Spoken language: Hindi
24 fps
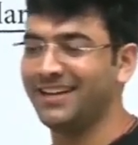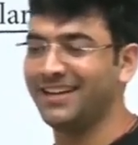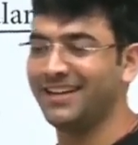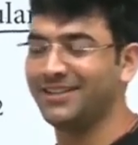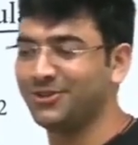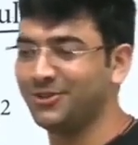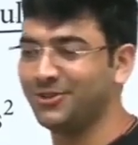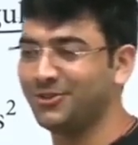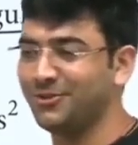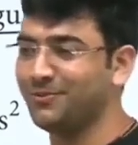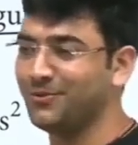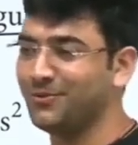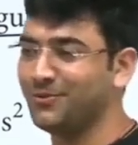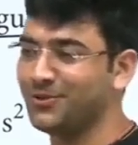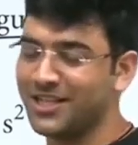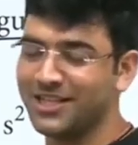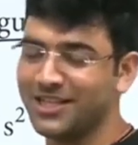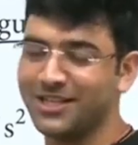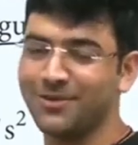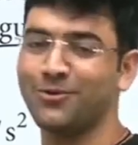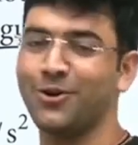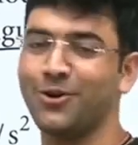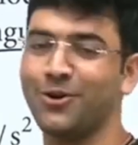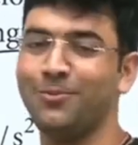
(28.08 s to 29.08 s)
है ना तो
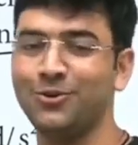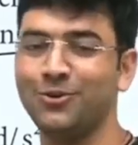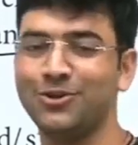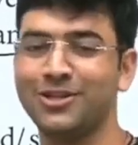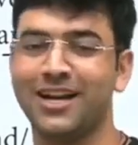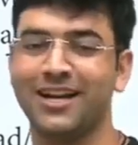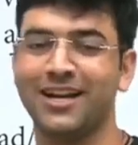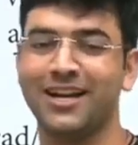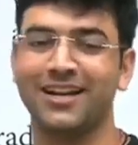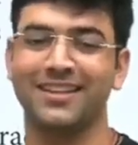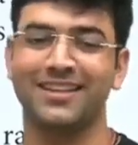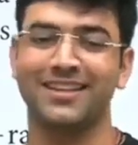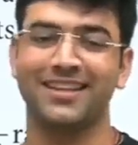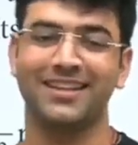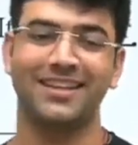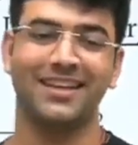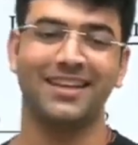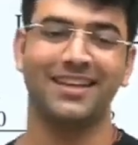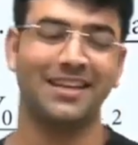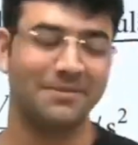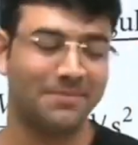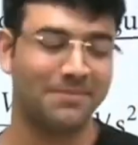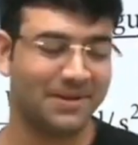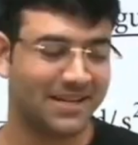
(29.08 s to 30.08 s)
मुझसे जब कोई पूछा करते
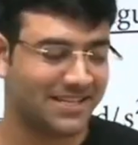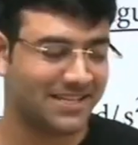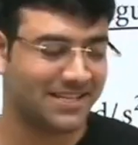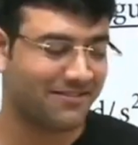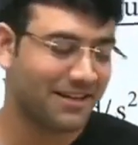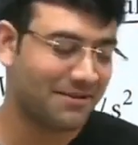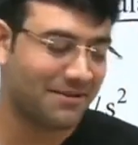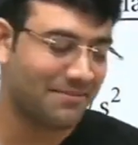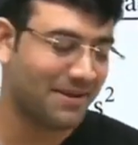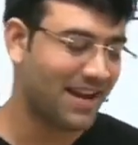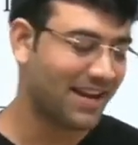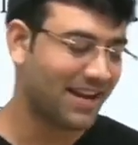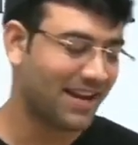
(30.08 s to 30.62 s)
थे कि भाई जीवन